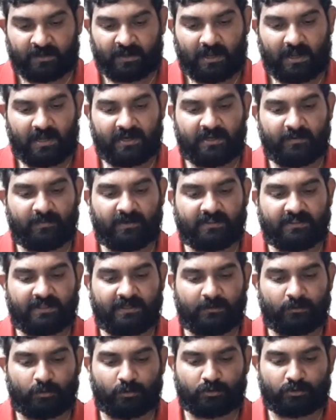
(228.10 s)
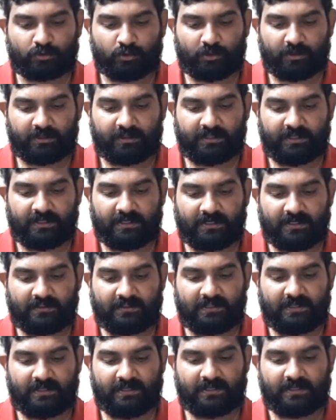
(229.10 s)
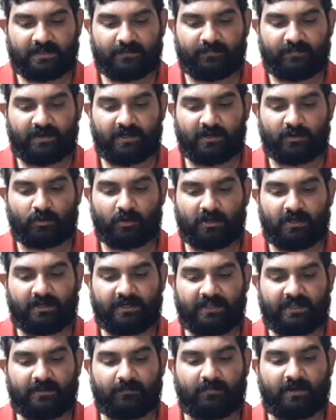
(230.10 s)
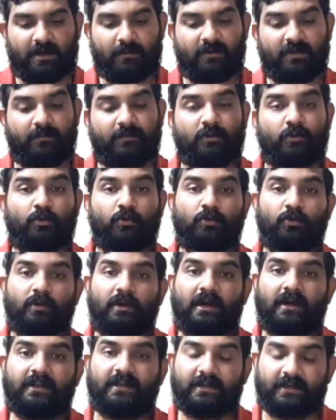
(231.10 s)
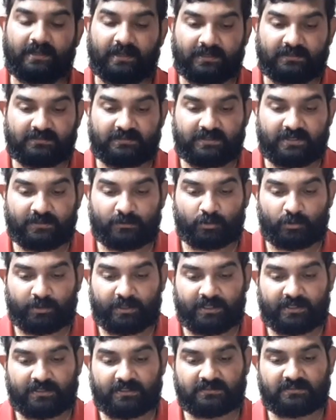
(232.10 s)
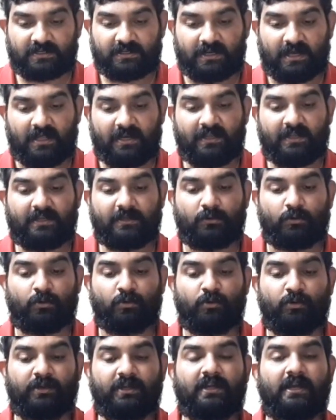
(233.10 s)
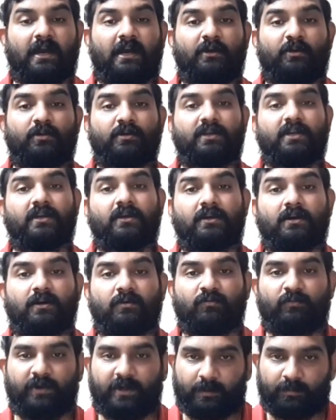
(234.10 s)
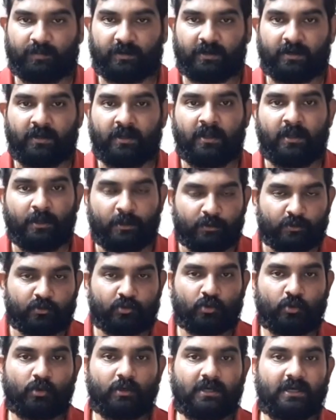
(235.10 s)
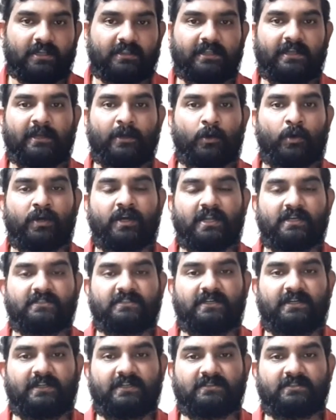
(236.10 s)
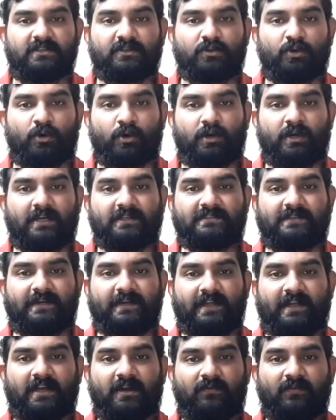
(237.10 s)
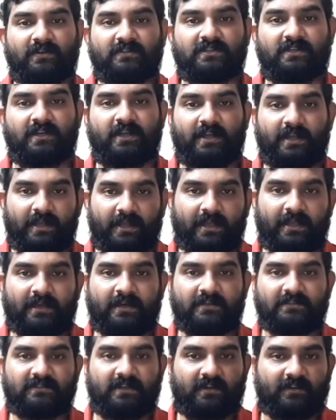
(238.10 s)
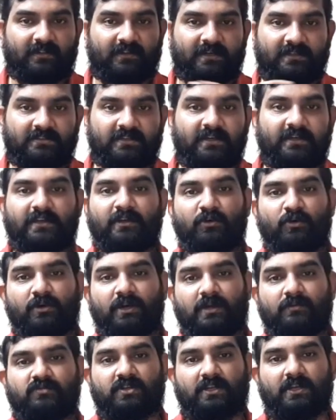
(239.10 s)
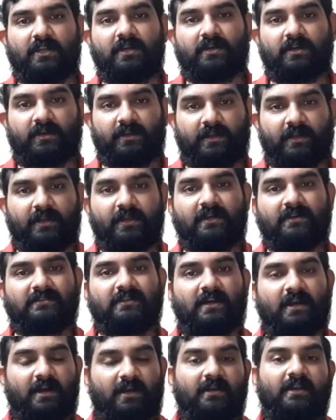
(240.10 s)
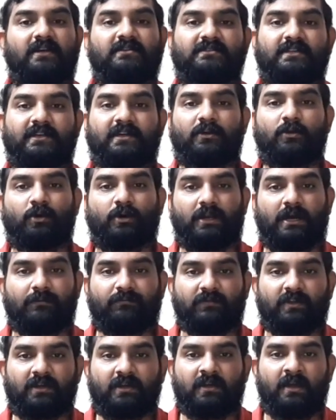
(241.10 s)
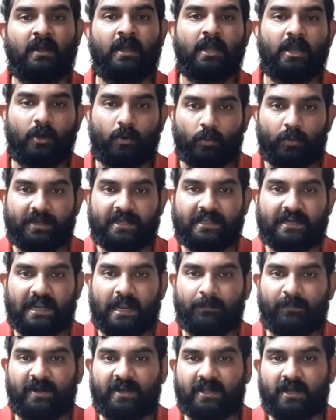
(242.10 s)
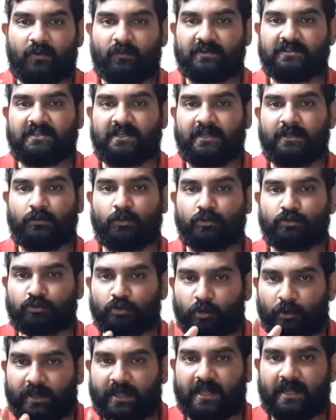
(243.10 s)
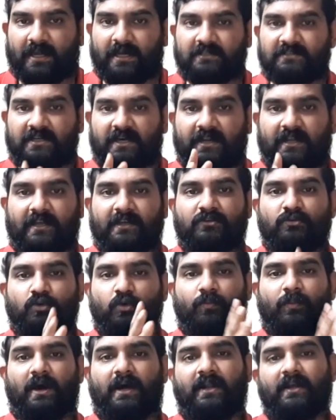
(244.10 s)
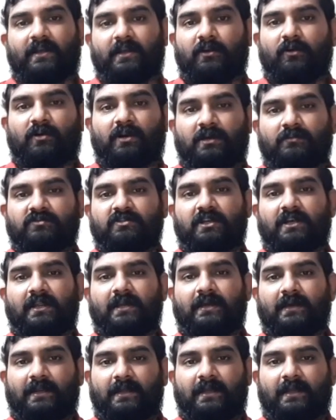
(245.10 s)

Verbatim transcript: आगे बढ़ते हैं दोस्तों और देख लेते हैं कि बिल्ड क्वालिटी के मामले में दोनों गाड़ियां कैसी है तो एक नज़र डालेंगे दोनों ही गाड़ियों के कर्व वेट पर शुरू करते हैं होंडा सिटी से तो होंडा सिटी का वजन है एक किलोग्राम लेकर एक किलोग्राम तक वहीं रैपिड का वजन है दोस्तों 1112 किलोग्राम से लेकर